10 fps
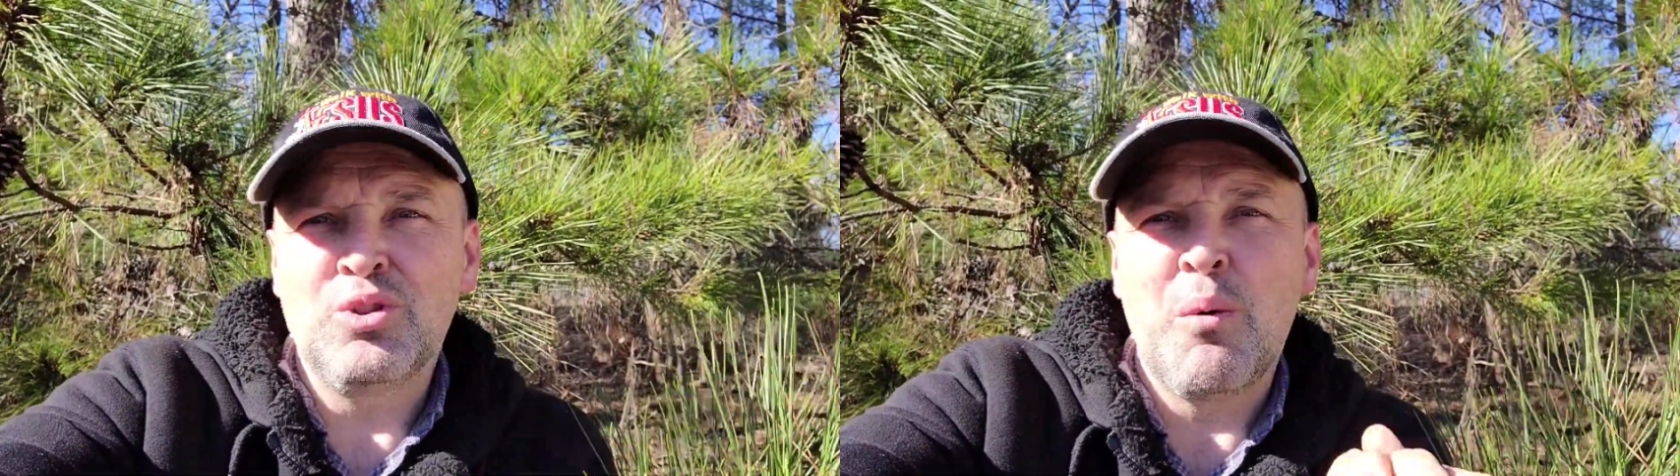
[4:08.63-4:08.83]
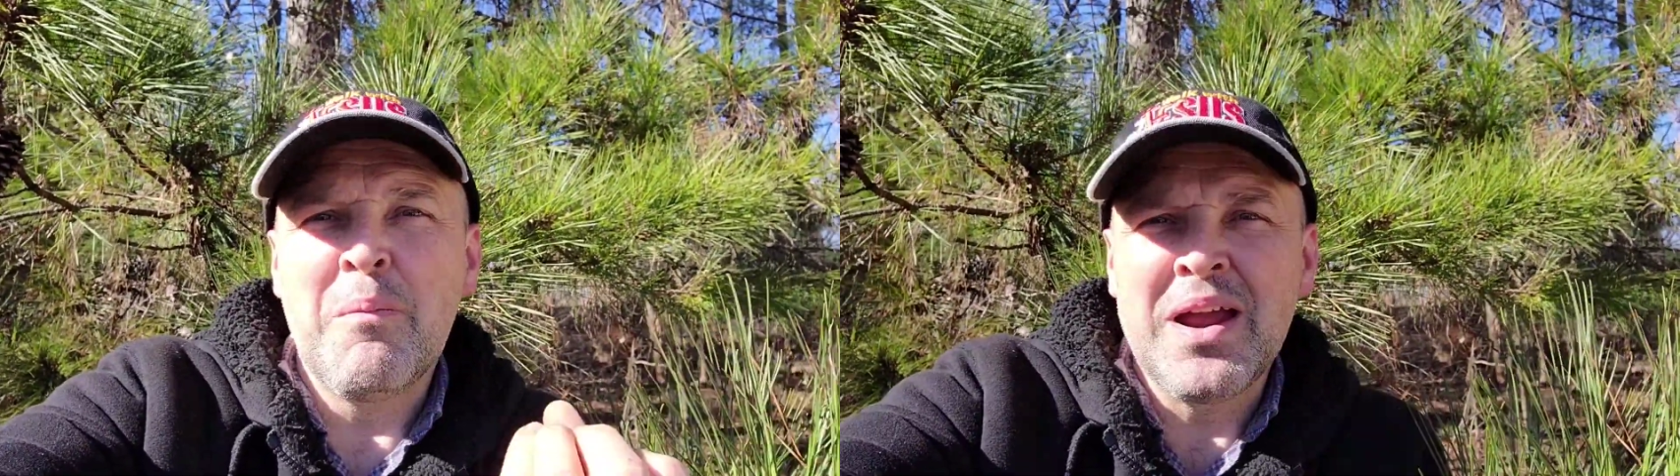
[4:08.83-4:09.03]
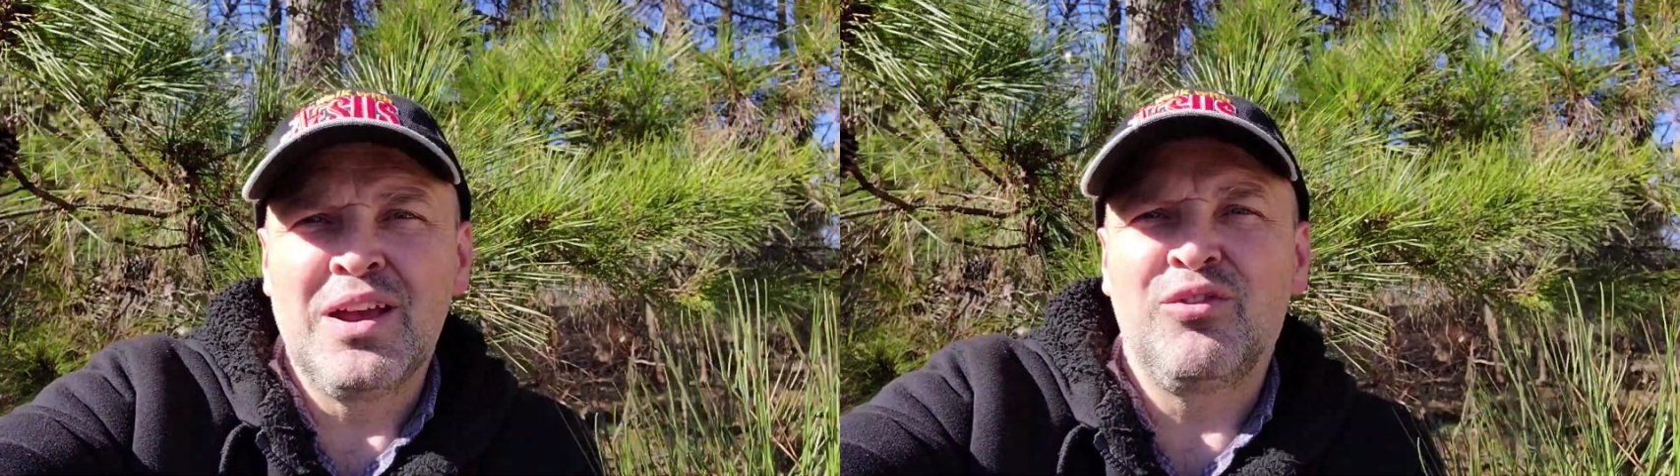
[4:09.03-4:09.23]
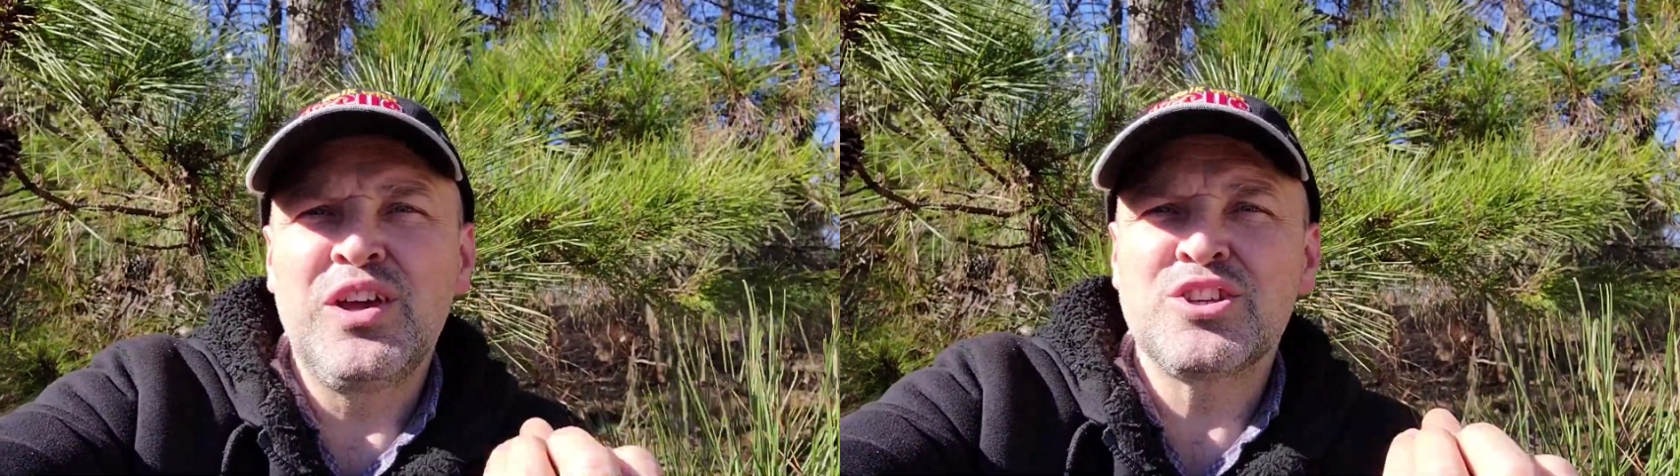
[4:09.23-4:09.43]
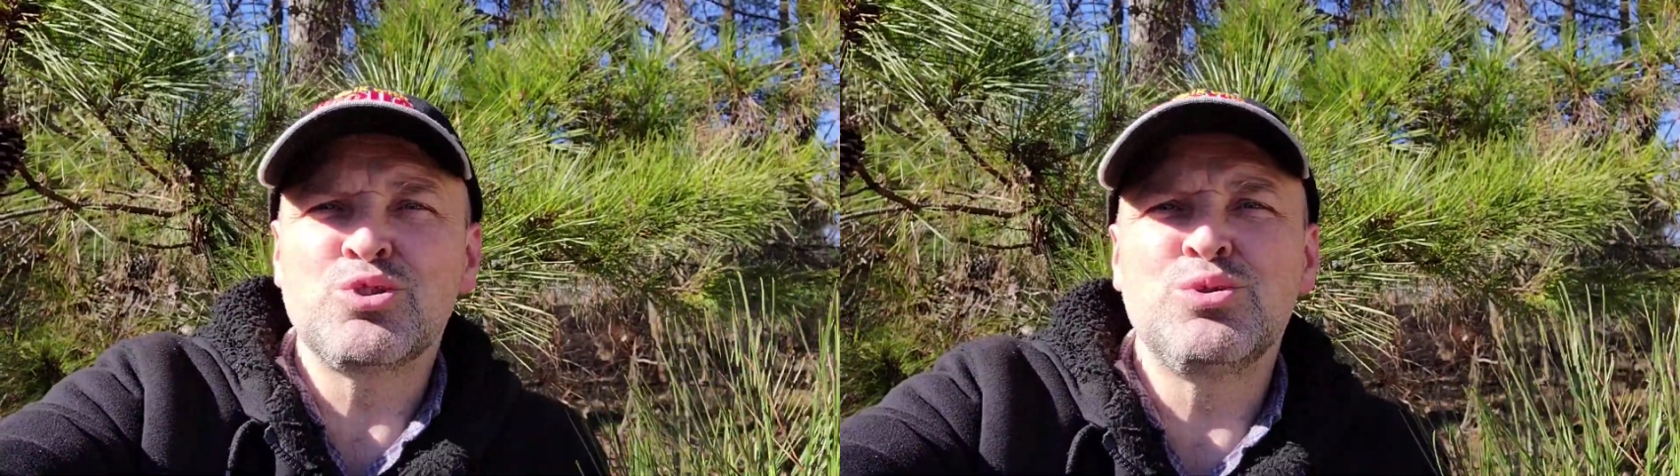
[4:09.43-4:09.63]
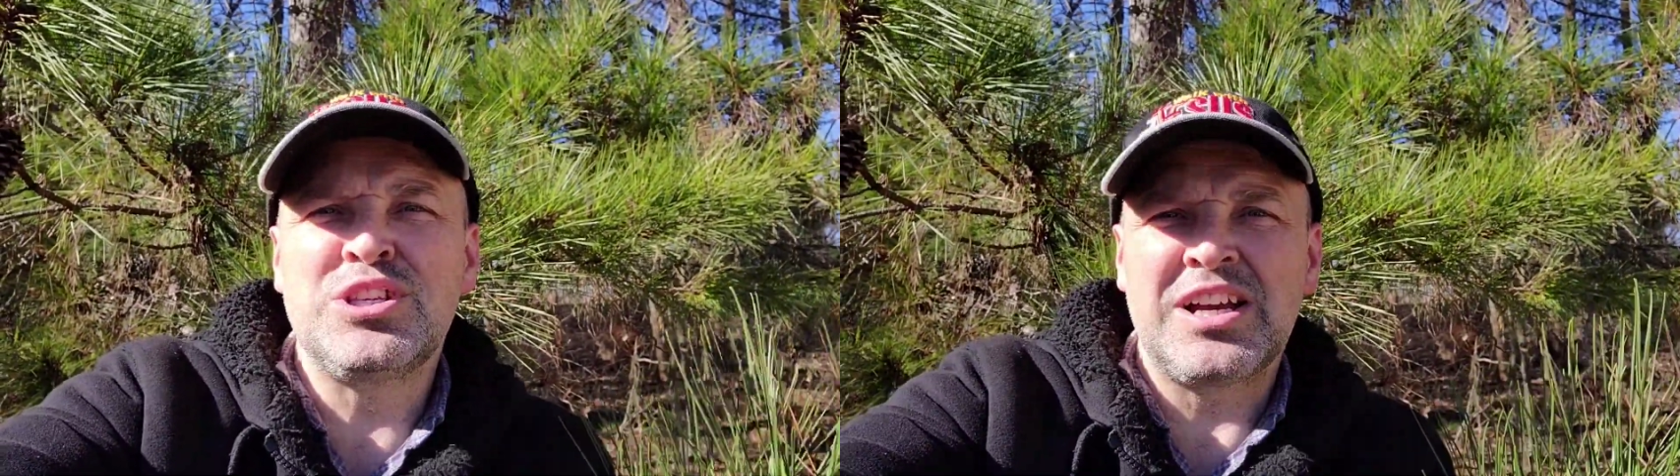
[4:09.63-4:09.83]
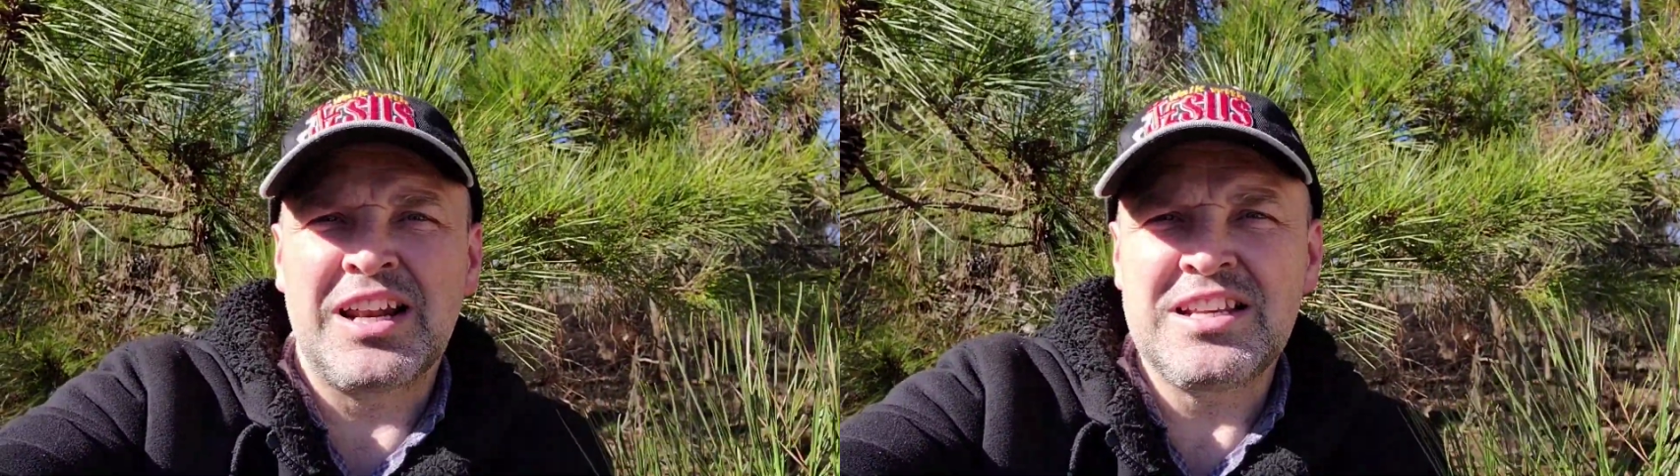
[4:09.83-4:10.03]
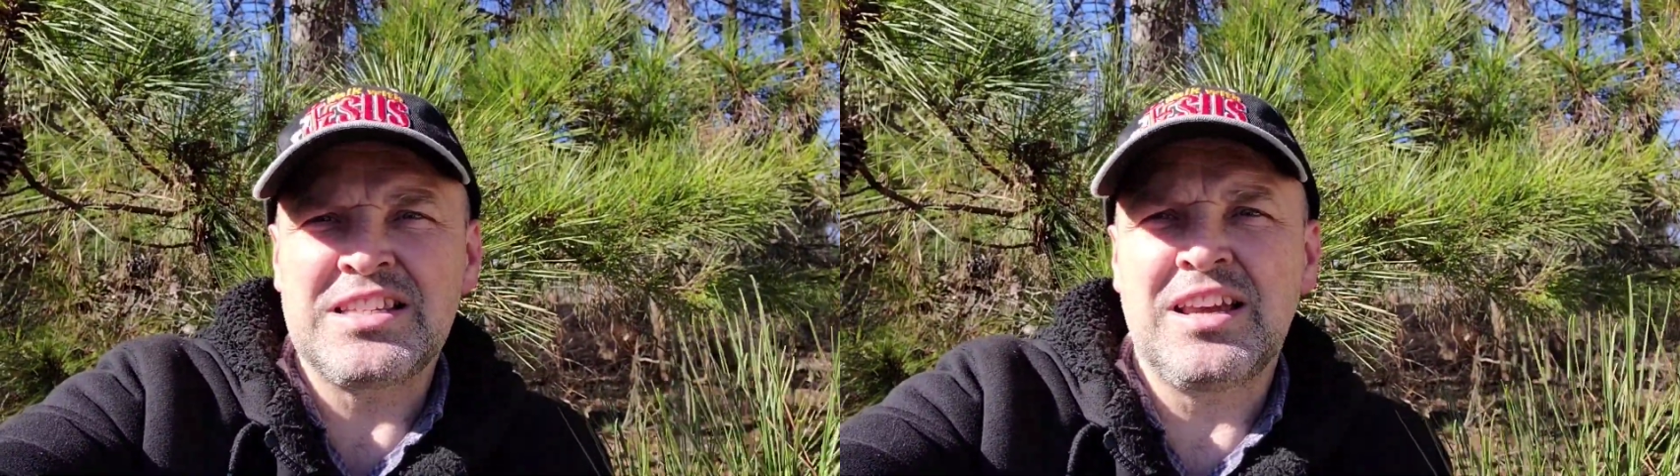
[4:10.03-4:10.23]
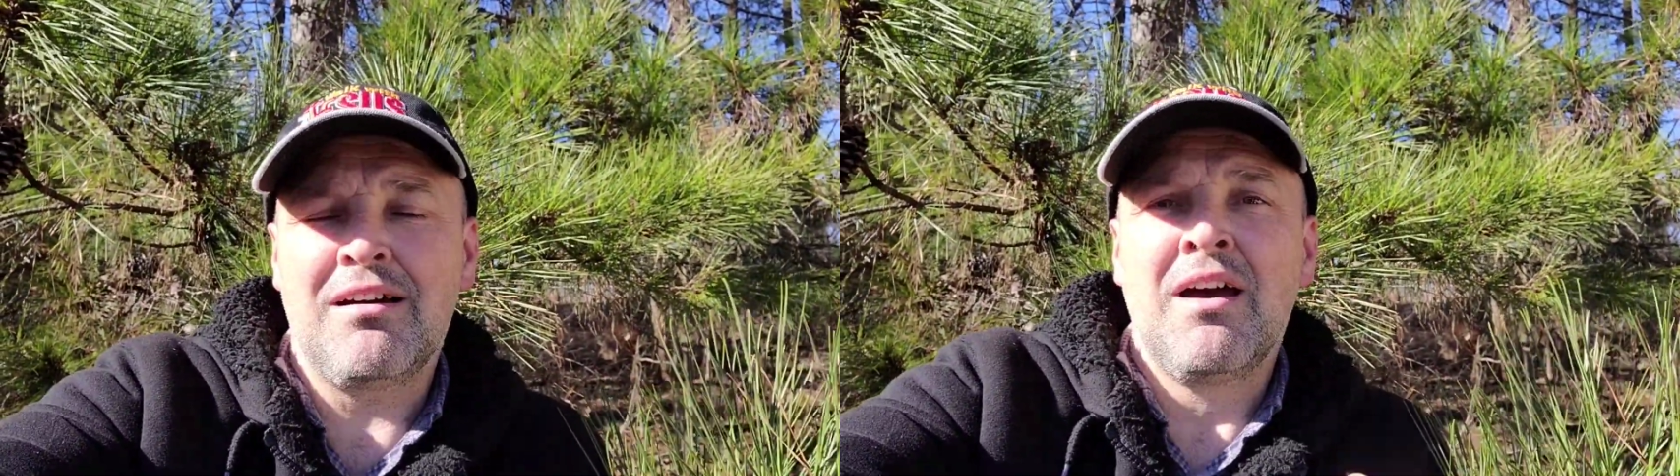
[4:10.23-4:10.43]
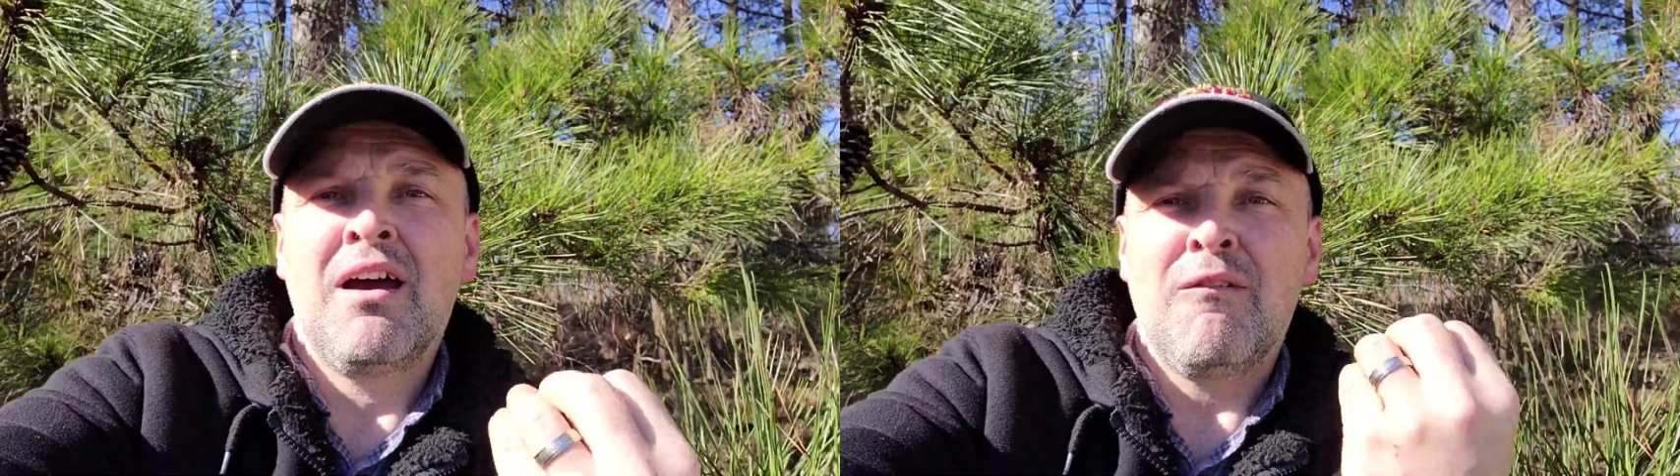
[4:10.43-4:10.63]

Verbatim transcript: но мы в Иисусе Христе,